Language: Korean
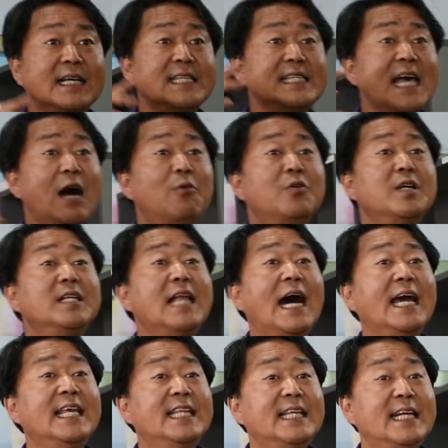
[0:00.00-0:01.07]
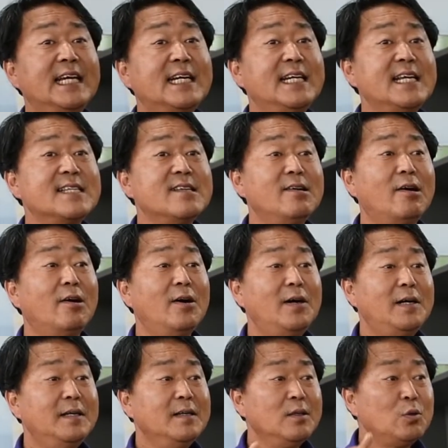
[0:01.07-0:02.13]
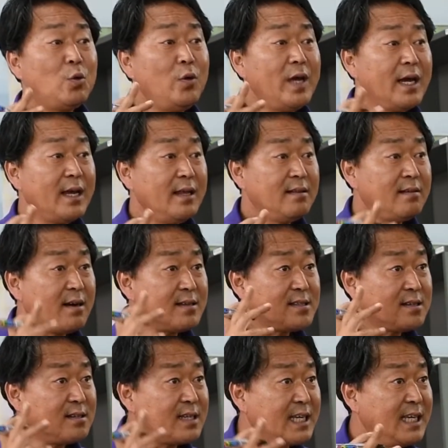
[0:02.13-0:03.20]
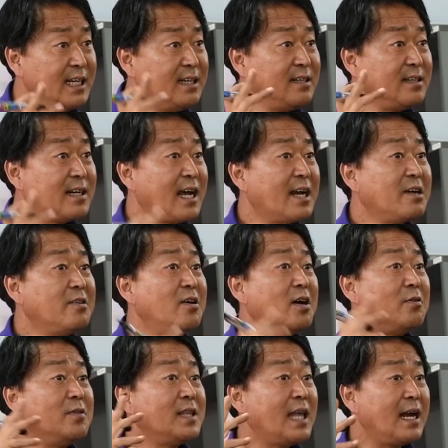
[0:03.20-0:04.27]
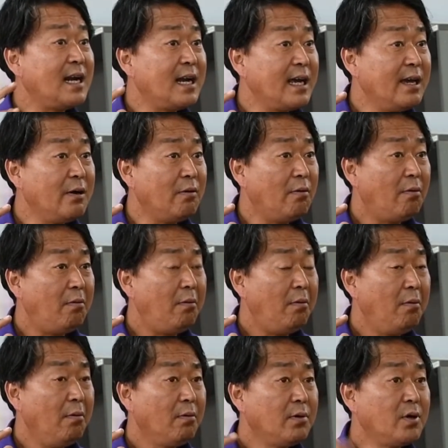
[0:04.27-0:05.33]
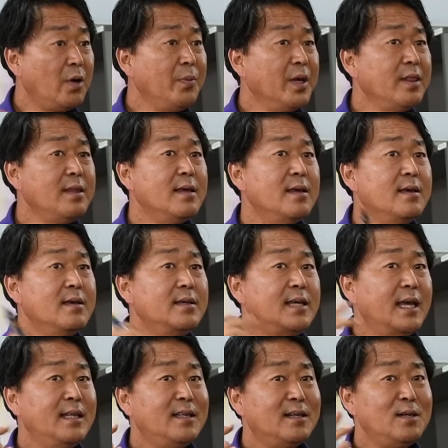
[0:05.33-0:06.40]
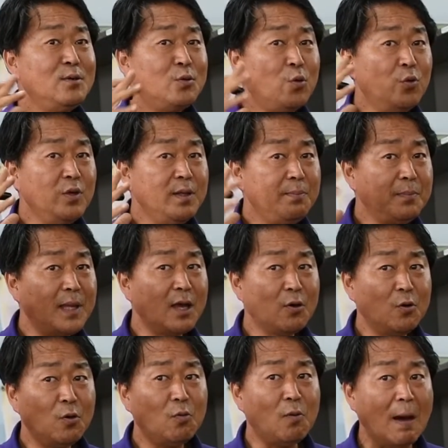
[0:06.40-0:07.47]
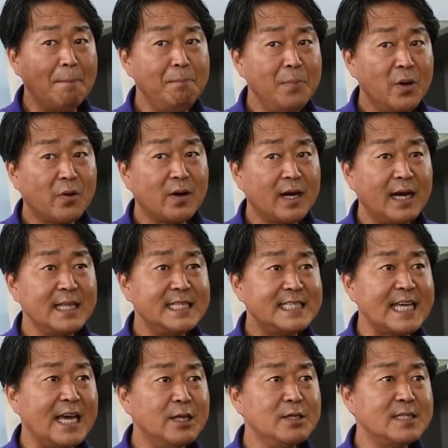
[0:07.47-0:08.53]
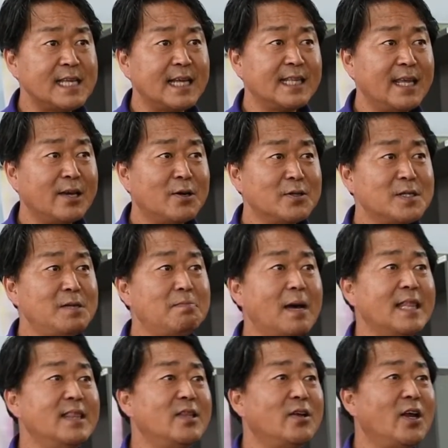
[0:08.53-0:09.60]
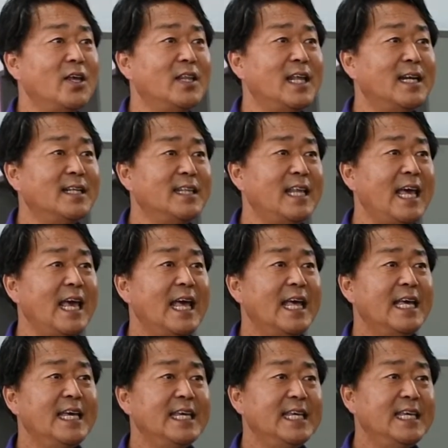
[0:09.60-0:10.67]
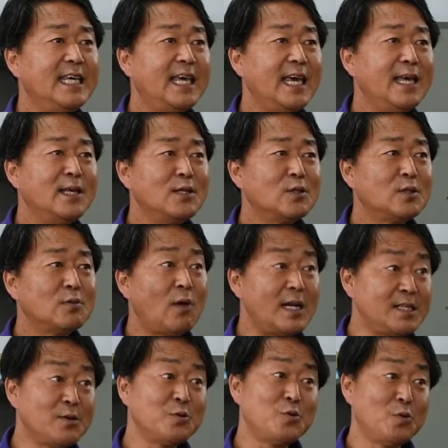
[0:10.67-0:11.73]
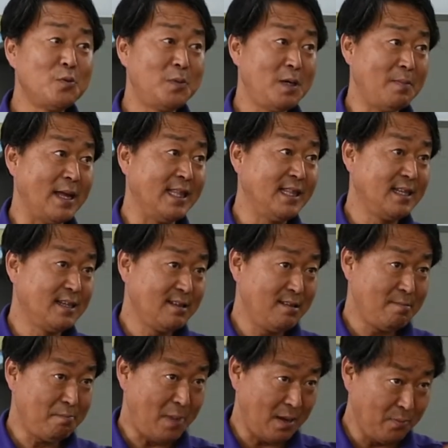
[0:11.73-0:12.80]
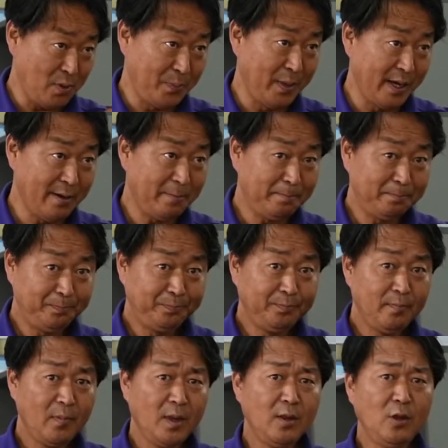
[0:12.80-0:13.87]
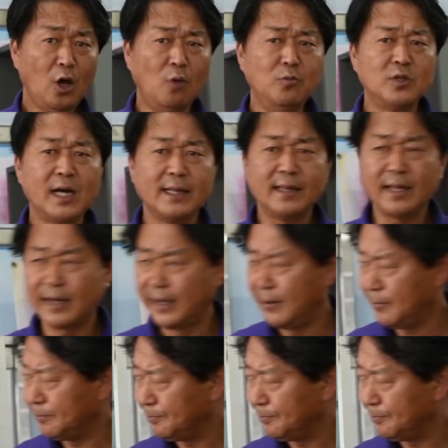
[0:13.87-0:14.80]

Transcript: 사오는 아이들이. 그래서 토양에 들어가서 그 기능을 하는 거하고는 달라요. 그러면 얘들을 독립되고 완벽한 자연 상태의 것을 만들어야 되는데 이게 활성소금을 만드는 방법이에요. 너무 간단해요.